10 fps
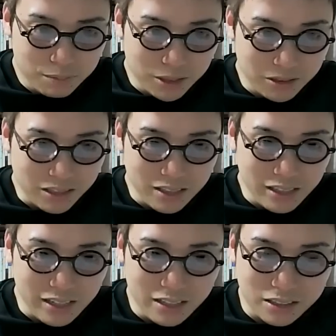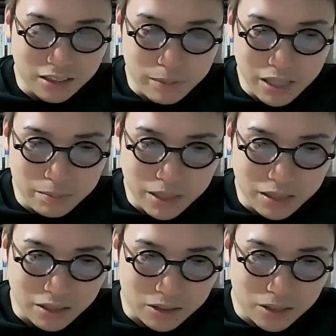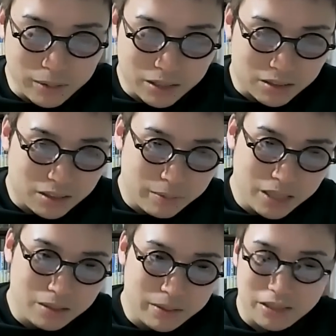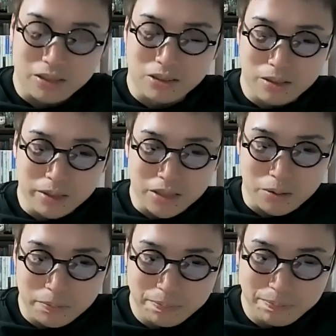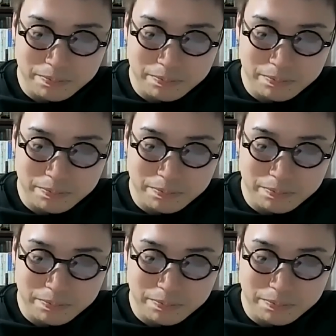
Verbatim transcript: ブログ関係ないですが、マイナンバーカード作りましたか？マイナンバーカード作りましたよ。